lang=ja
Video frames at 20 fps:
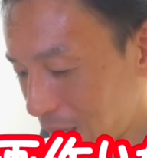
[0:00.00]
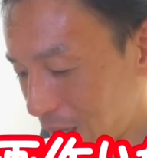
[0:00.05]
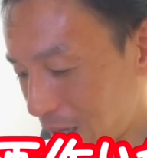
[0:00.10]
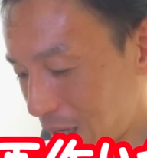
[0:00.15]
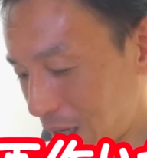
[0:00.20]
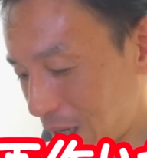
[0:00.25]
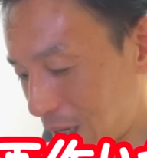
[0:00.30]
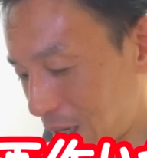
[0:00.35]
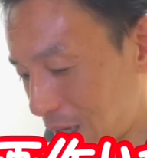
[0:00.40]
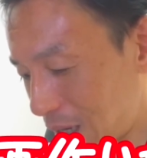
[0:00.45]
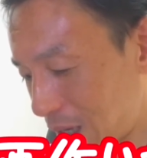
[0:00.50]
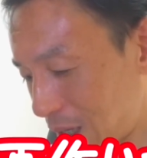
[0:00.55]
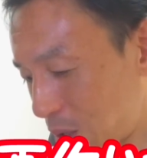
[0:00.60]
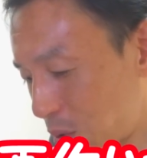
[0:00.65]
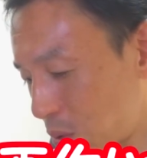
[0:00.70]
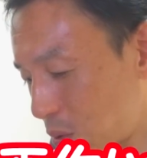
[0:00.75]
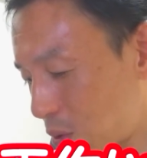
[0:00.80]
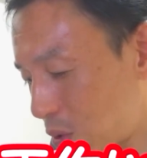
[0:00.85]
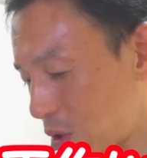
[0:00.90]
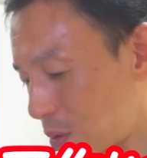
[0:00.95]
えー、
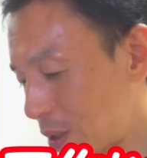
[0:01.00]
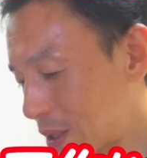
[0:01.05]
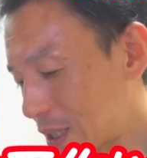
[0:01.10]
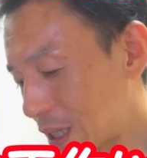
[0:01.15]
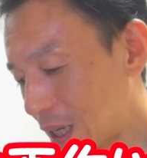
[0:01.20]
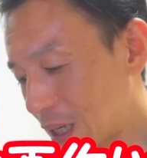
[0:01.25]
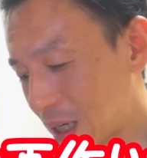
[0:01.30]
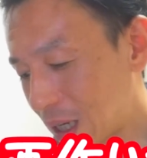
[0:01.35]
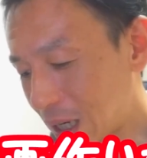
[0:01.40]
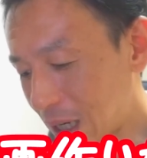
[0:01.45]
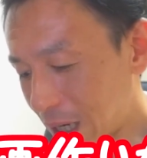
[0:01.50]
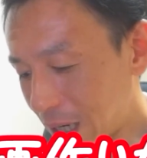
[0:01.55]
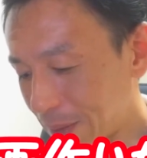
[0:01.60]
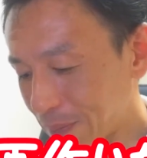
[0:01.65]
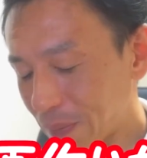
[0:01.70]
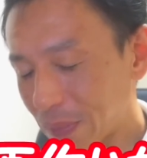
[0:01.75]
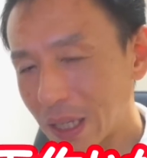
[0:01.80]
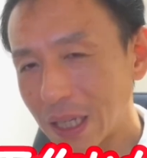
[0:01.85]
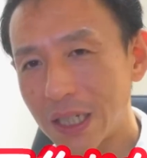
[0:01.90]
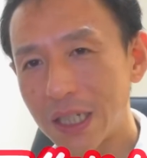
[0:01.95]
今日嫁さんか
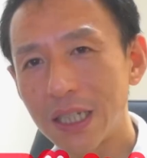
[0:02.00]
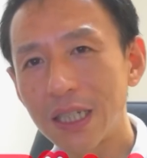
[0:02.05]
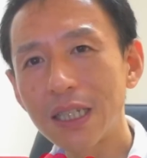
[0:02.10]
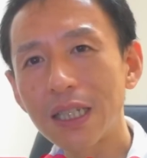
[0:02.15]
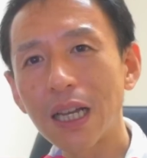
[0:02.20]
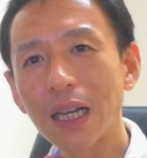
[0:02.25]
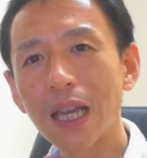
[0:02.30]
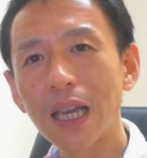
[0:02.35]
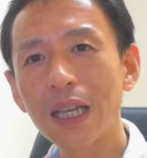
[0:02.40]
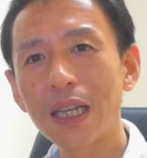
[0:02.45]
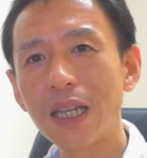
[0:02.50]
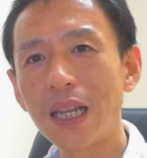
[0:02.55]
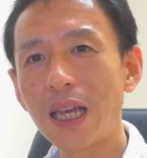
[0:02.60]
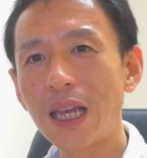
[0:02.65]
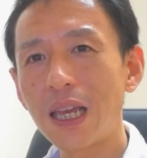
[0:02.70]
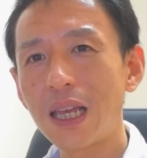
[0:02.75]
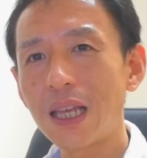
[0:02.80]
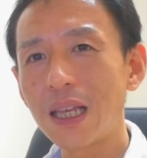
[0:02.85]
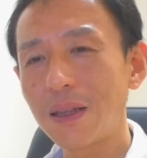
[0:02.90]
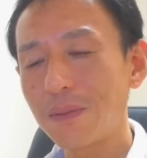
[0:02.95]
ら知った激
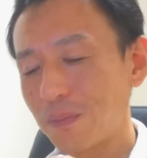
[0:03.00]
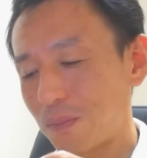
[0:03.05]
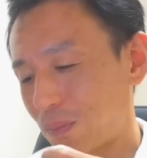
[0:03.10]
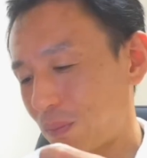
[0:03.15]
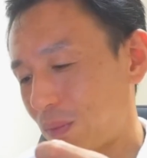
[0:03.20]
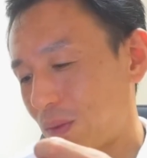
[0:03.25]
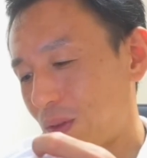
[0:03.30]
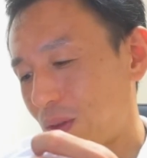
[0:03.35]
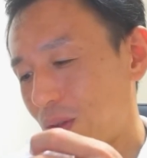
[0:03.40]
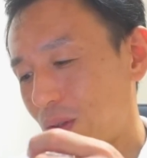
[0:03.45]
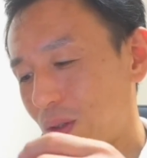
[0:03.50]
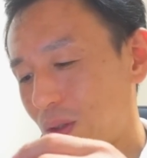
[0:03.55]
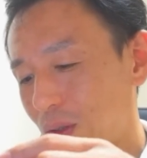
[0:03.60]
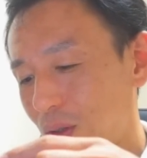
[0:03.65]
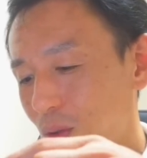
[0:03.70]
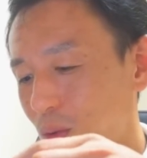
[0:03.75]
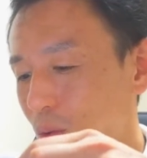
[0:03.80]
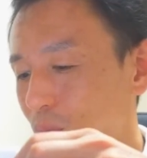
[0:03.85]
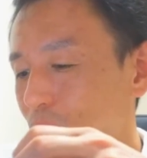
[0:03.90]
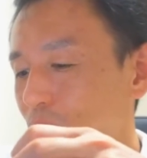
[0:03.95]
励
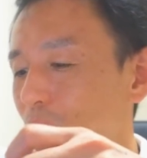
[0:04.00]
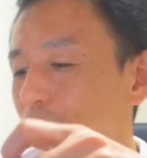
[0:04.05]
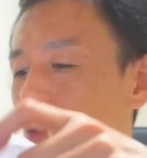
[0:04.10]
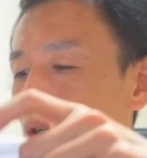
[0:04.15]
とと